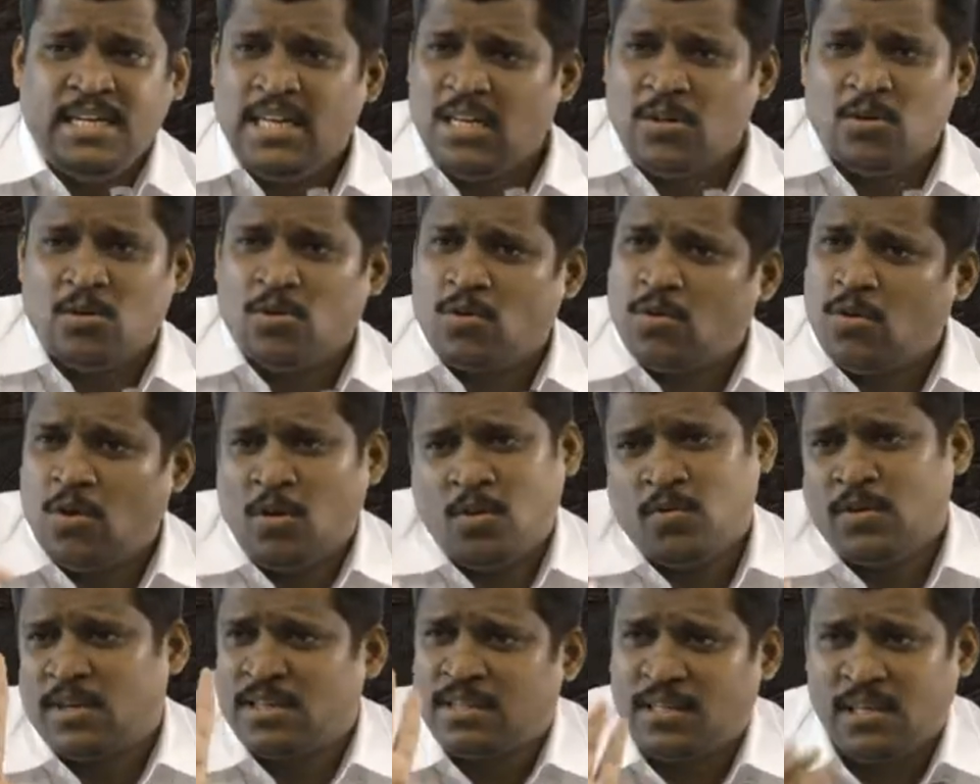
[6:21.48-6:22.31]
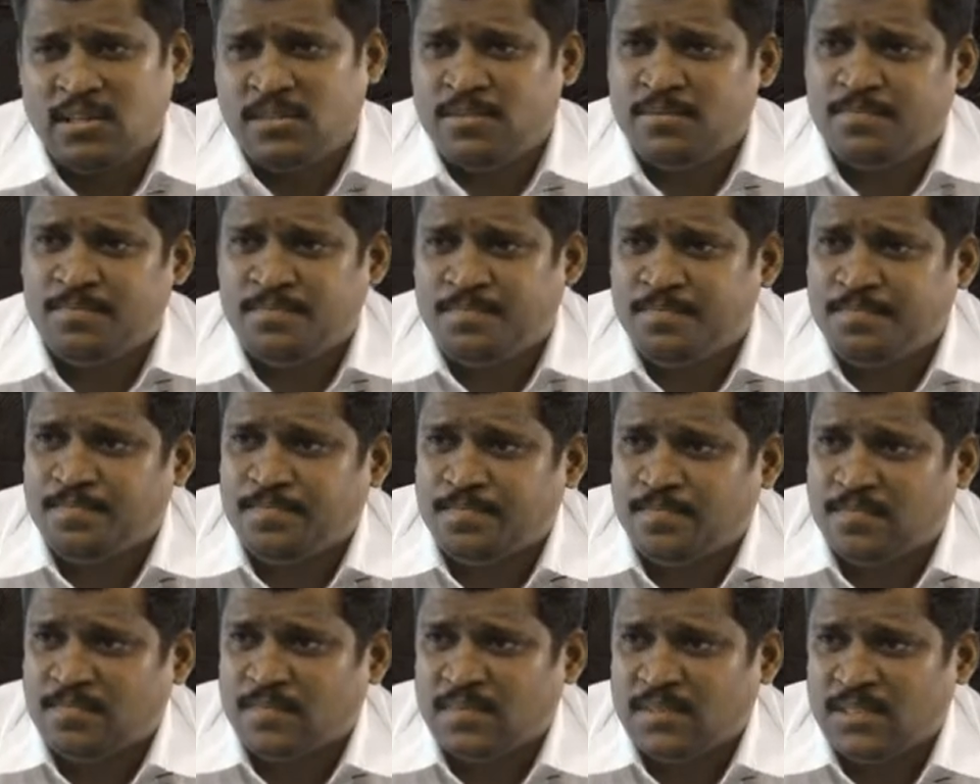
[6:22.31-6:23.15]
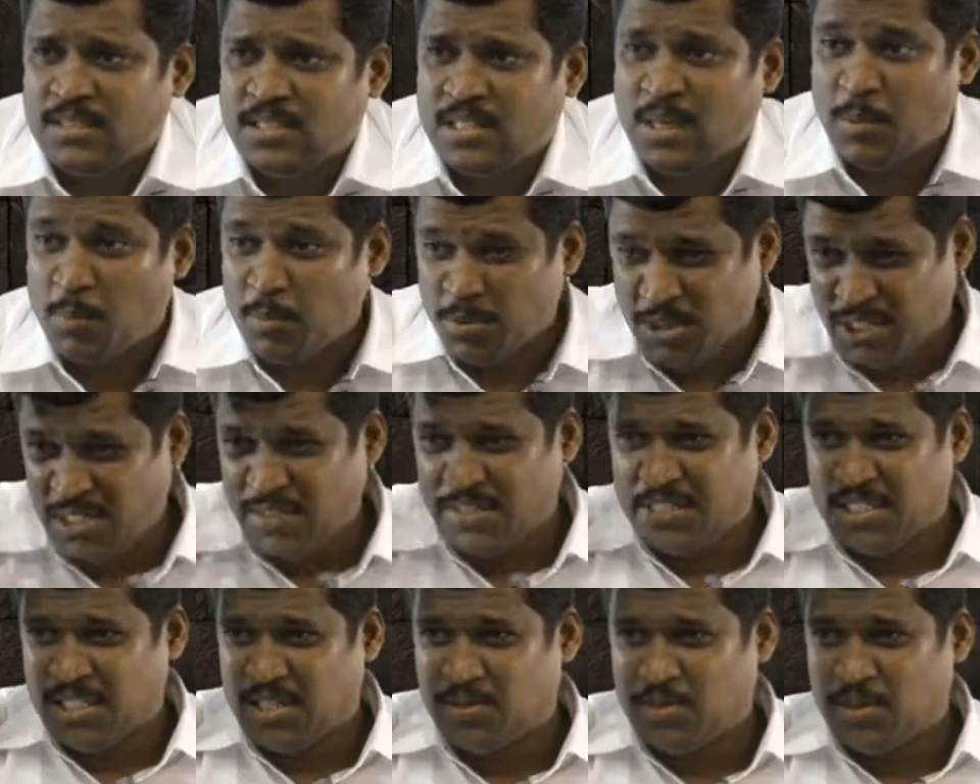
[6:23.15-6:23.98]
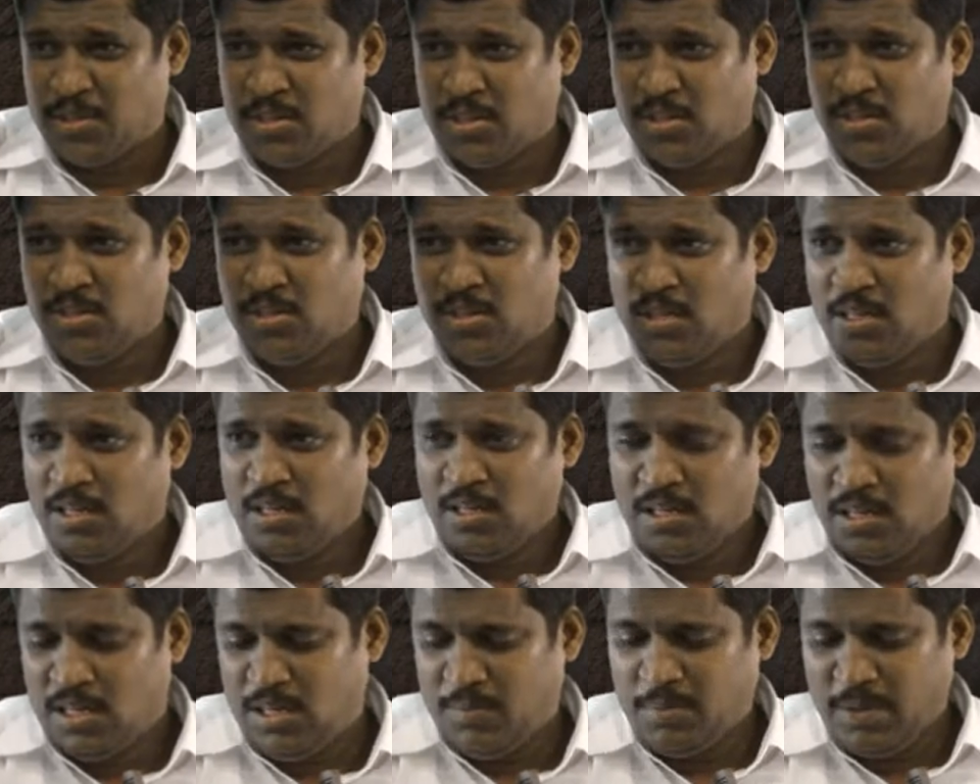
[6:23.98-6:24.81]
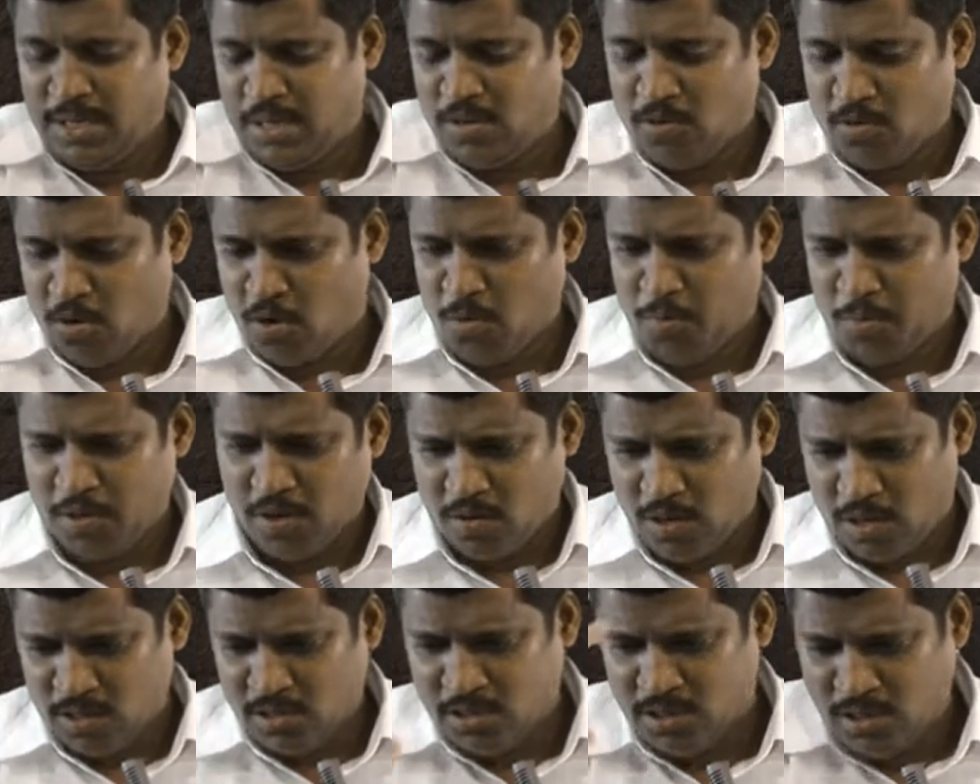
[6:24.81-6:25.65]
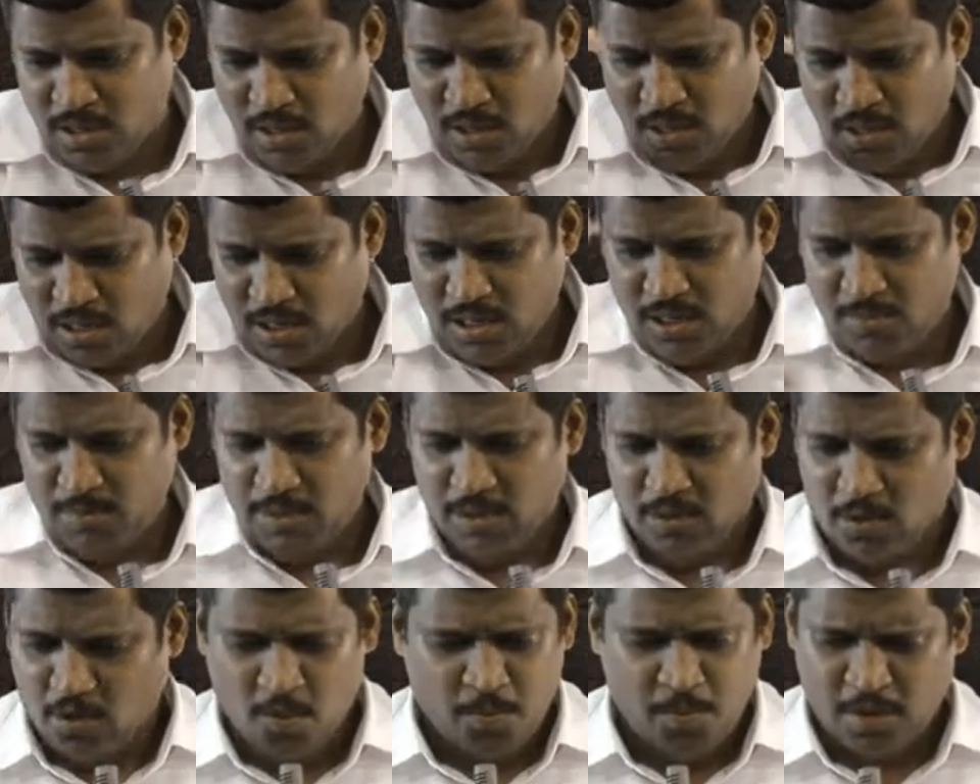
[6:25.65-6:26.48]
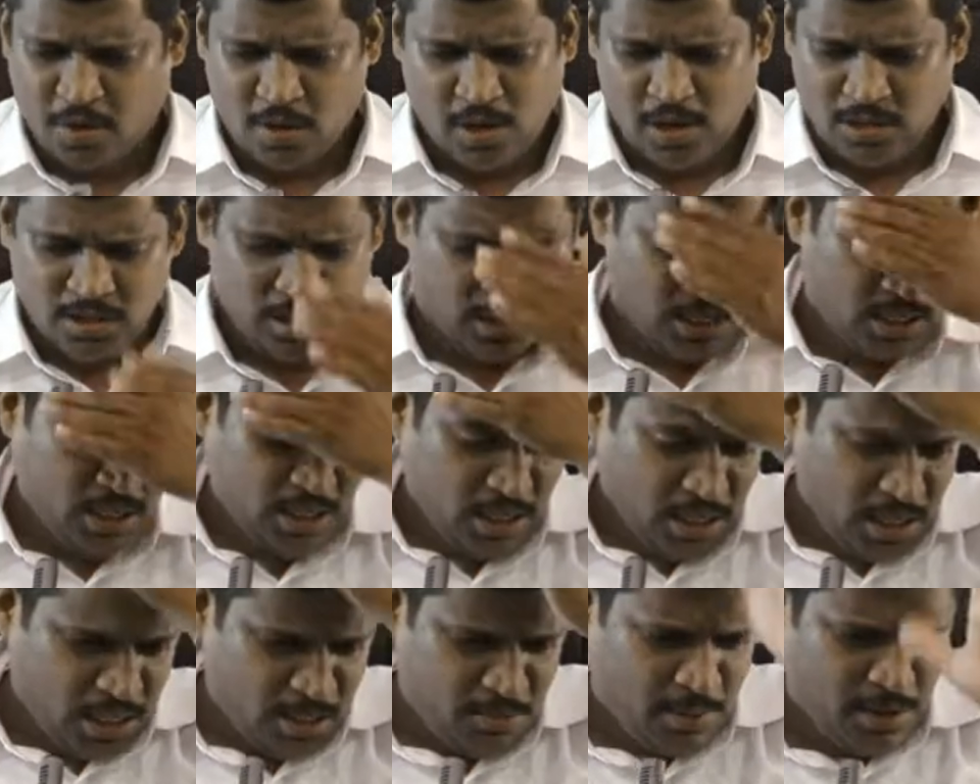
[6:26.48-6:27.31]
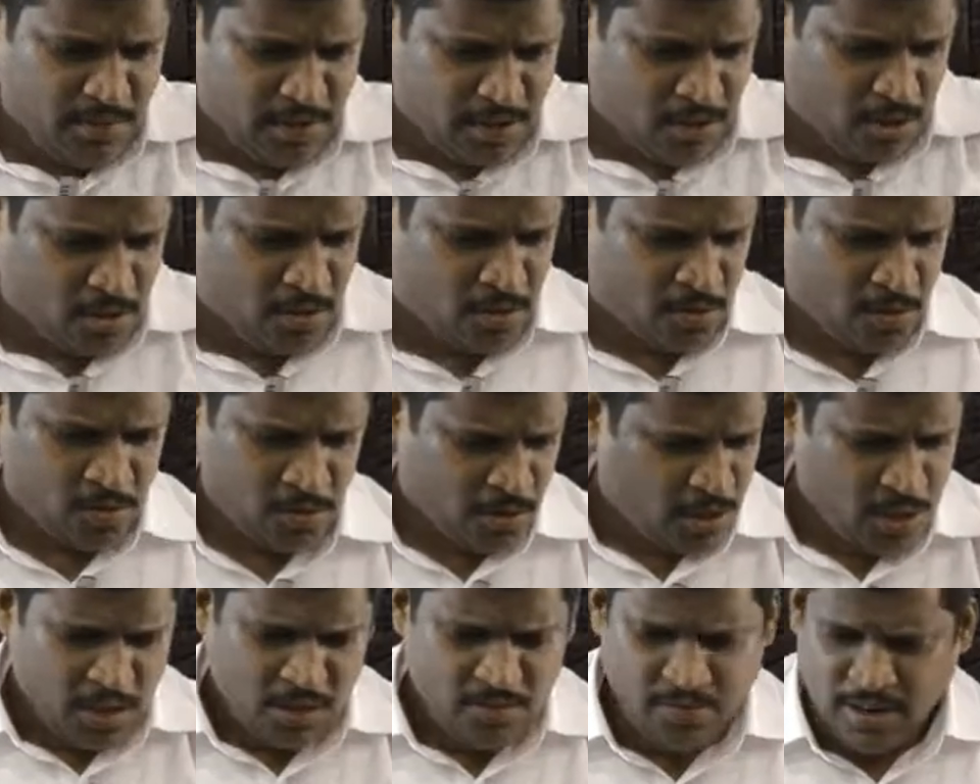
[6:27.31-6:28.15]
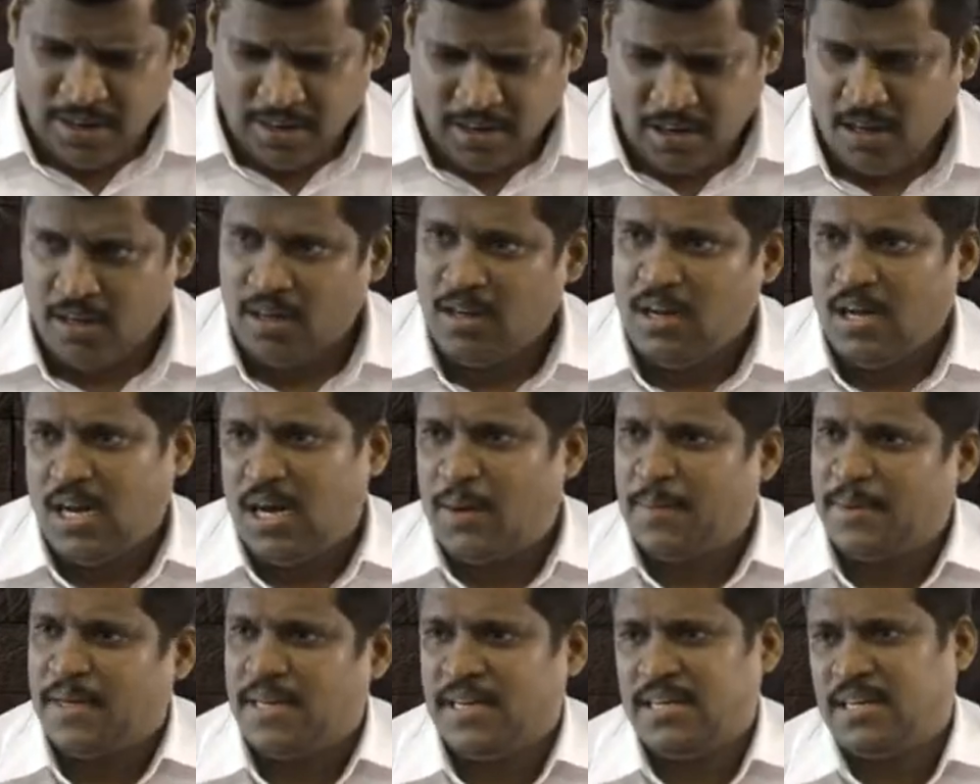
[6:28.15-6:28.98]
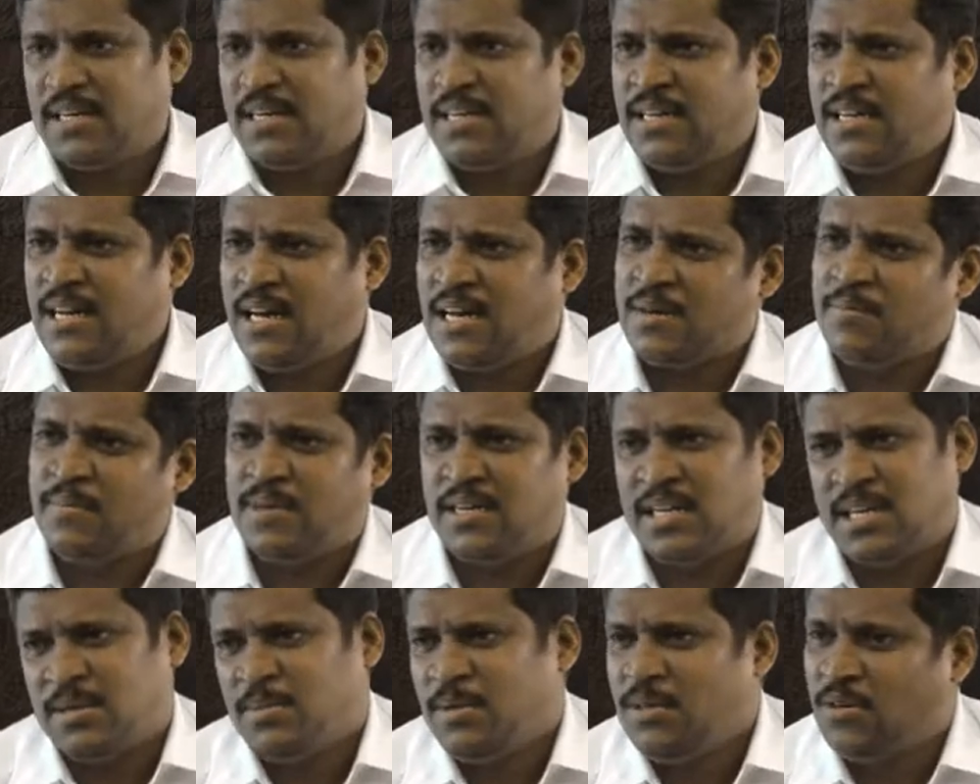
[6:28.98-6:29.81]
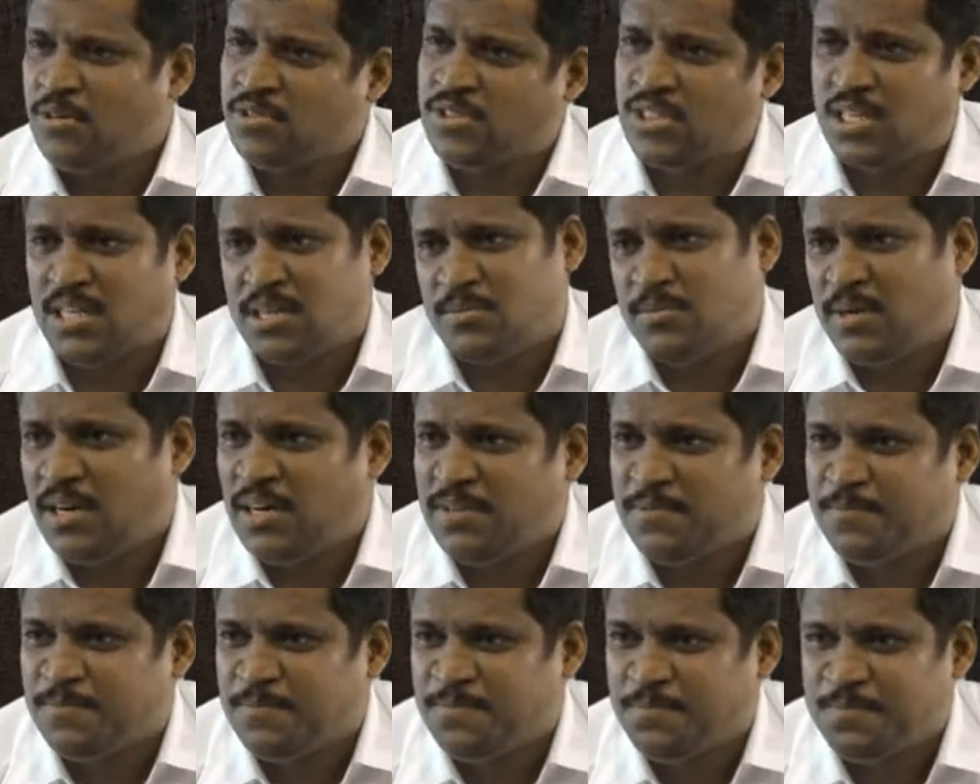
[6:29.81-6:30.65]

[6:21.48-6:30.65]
இன்றைக்கி ஒரு கோவம் வருதா நம்ம புத்தி வச்சு என்ன பண்ணுறோம் இனிமேல் நான் கோவப்படக்கூடாது இனிமேல் கோவப்படக்கூடாது இனிமேல் விட்டுறணும் வேண்டாம் அப்படின்னு அரை மணி நேரமாக யோசிக்கிறோமா